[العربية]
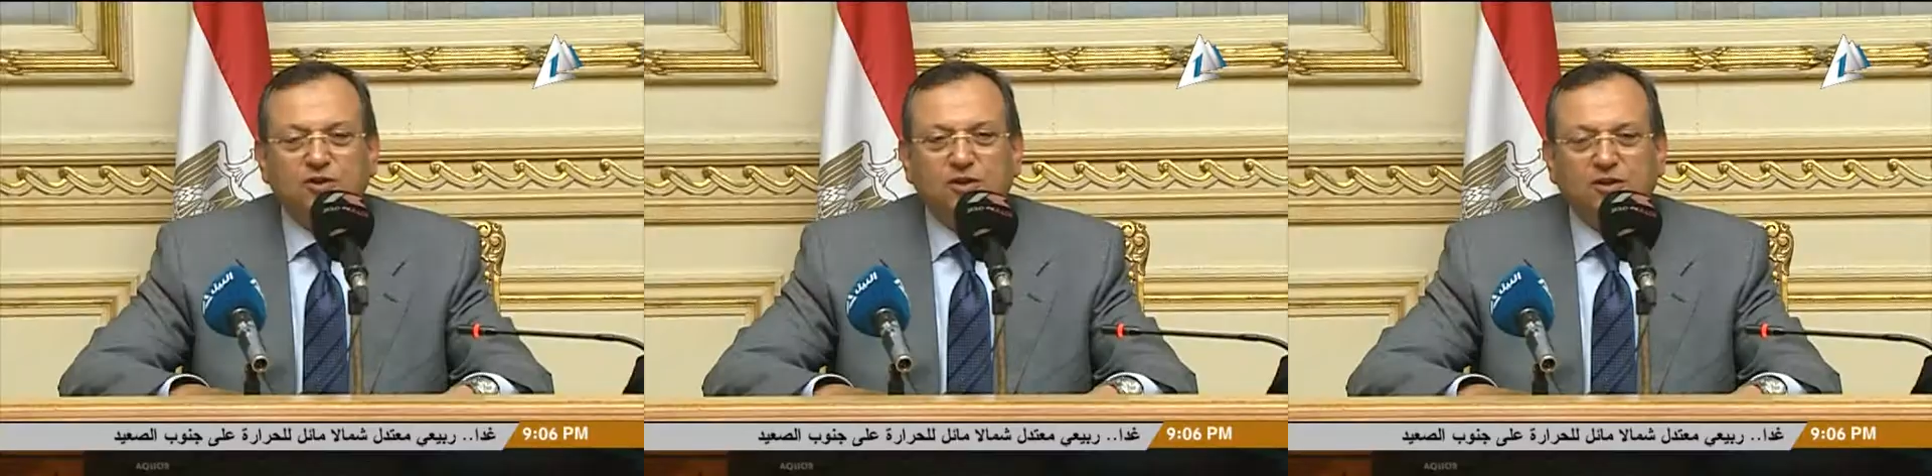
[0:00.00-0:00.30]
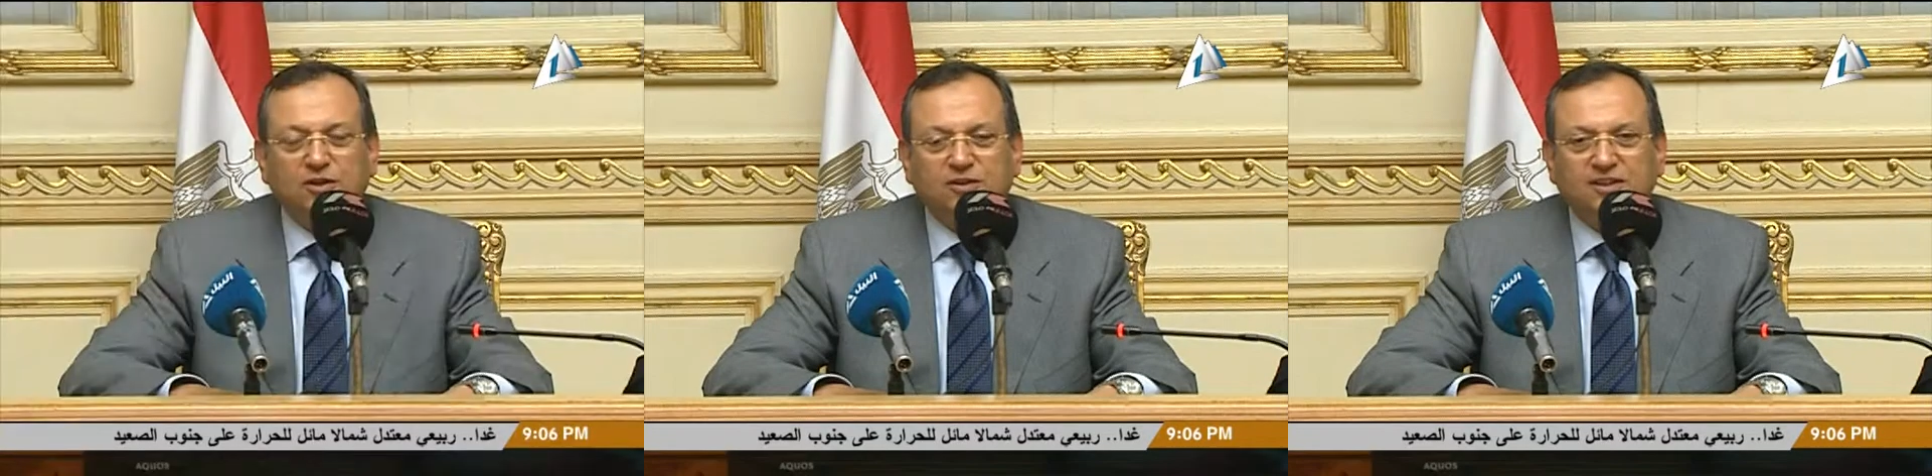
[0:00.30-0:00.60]

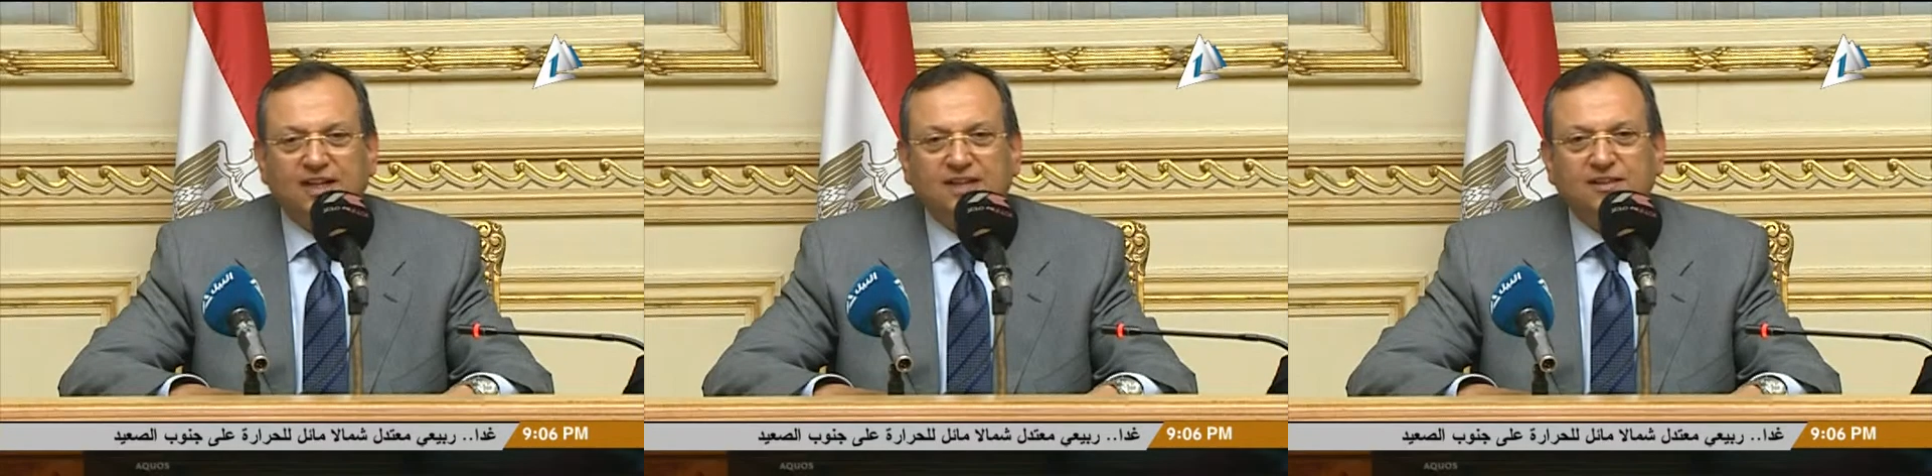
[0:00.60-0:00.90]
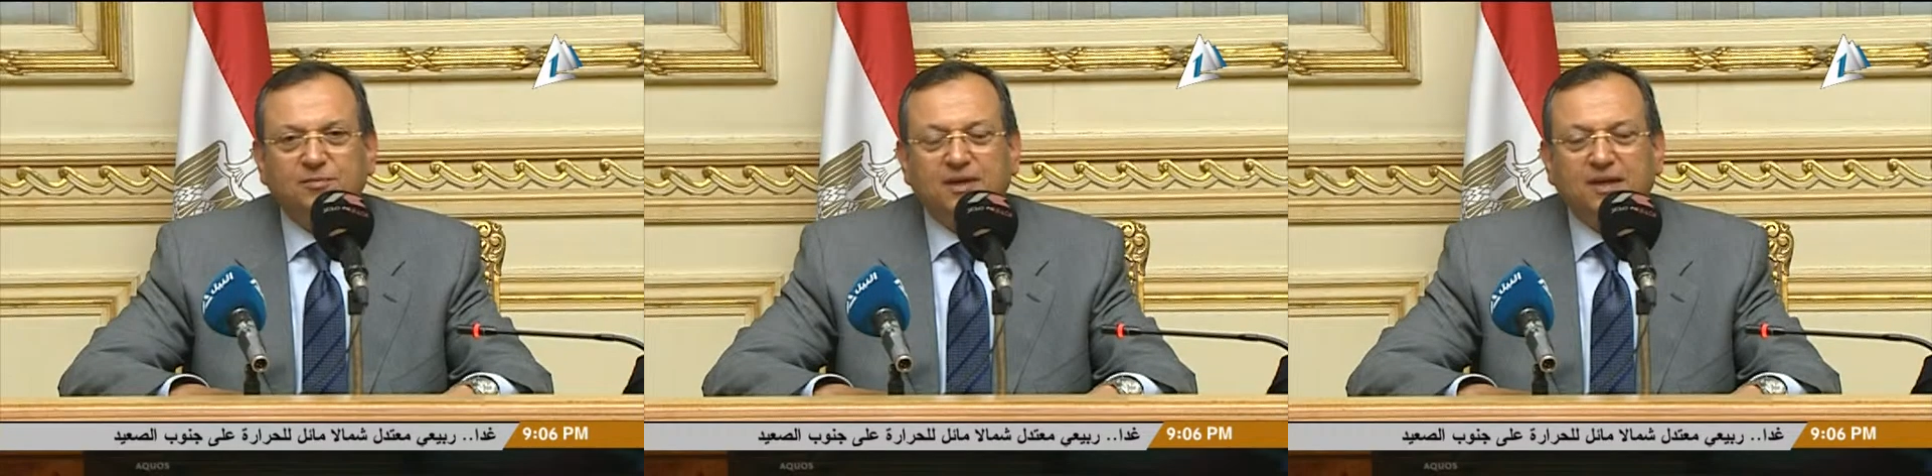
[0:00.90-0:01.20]
الله دي
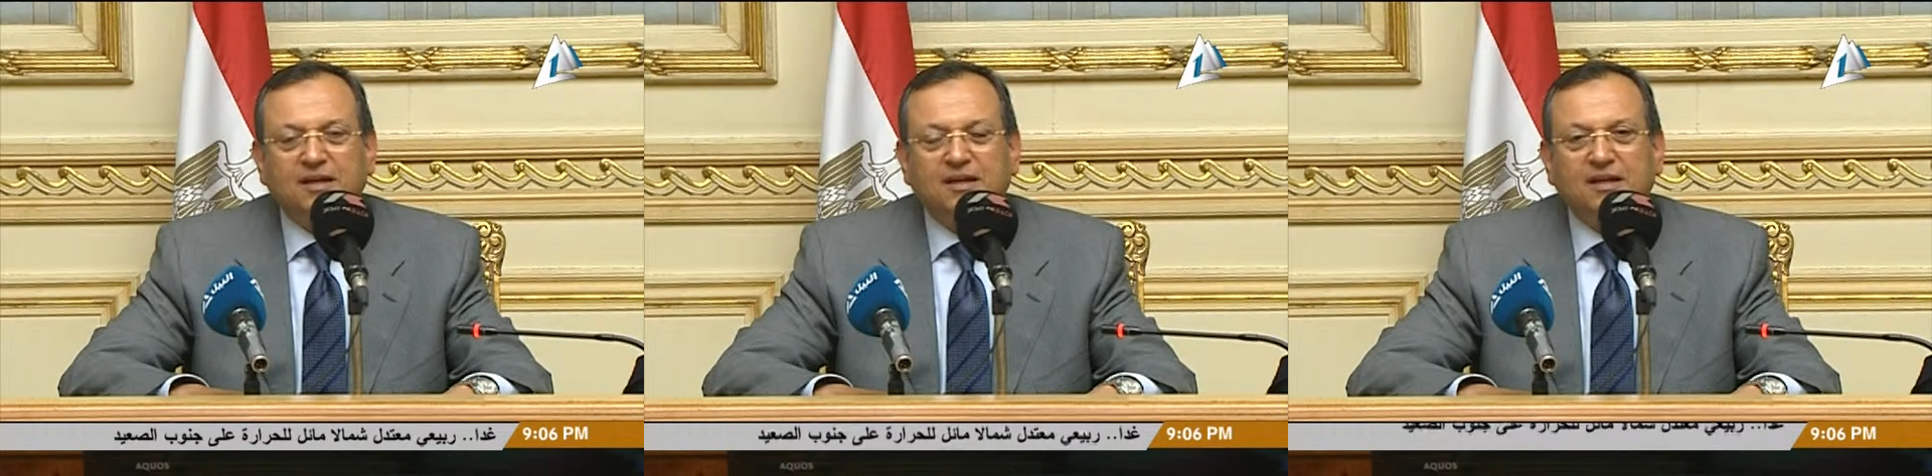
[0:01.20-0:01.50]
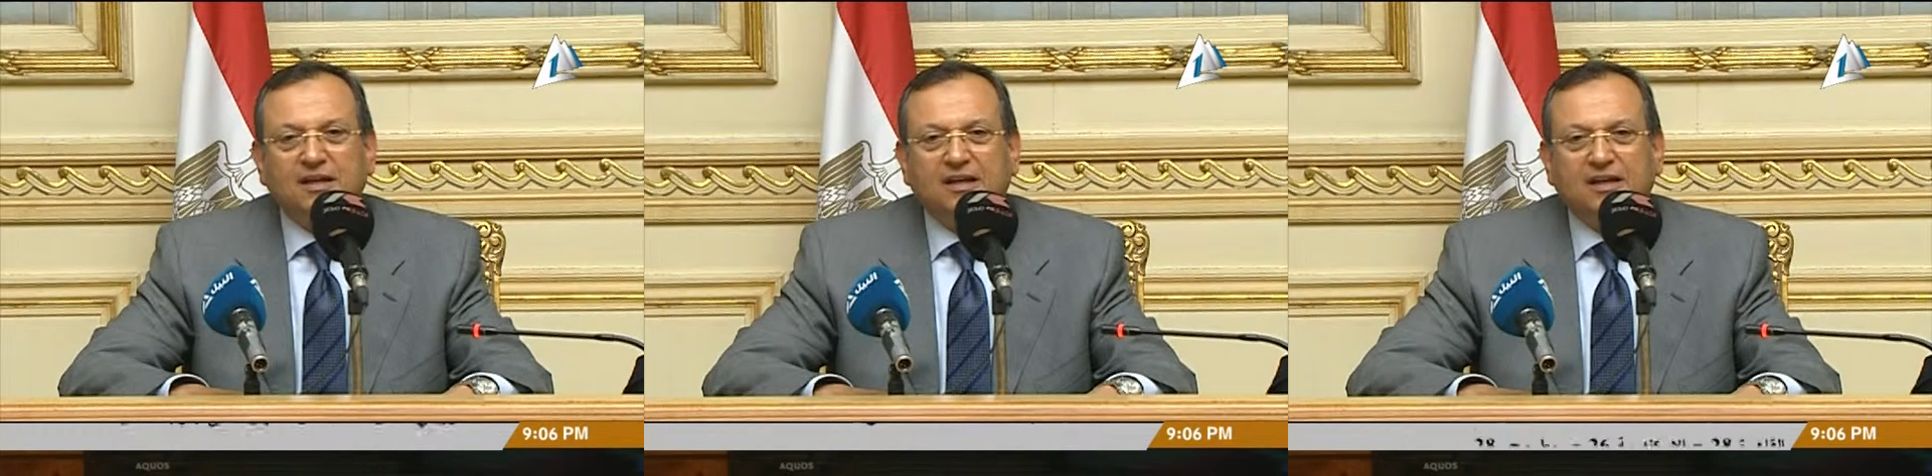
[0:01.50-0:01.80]
هتبقى
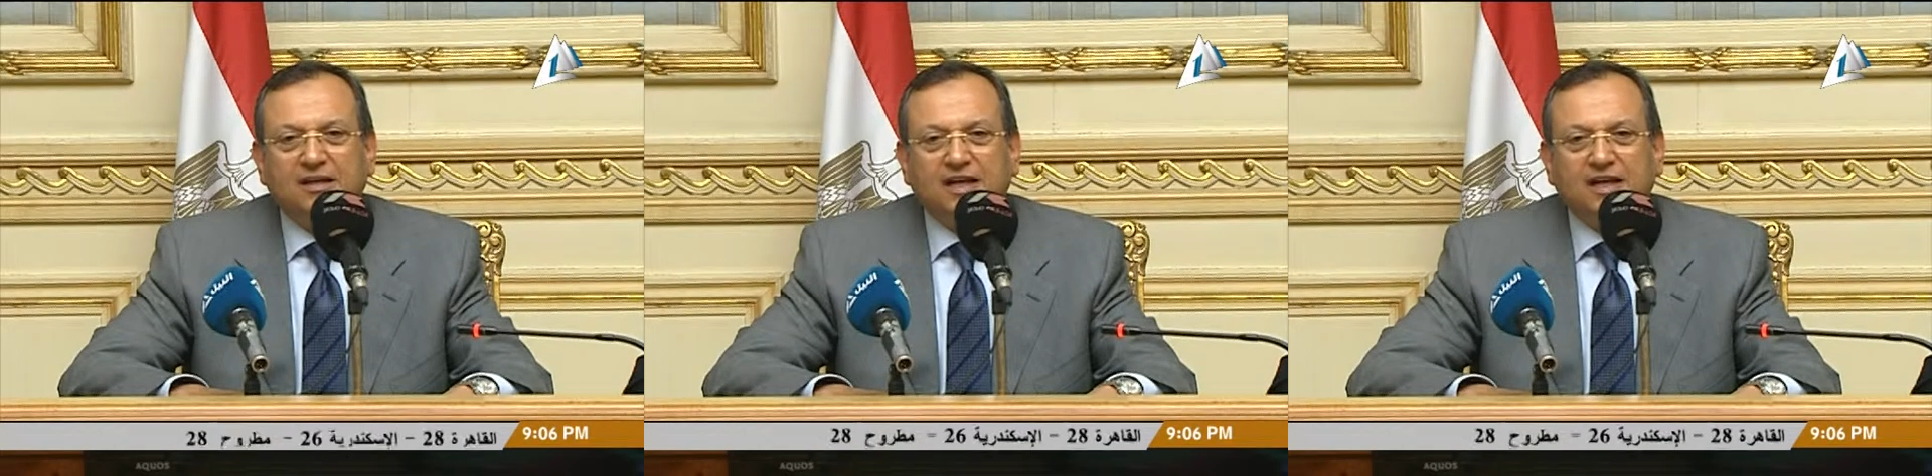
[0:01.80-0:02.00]
آه،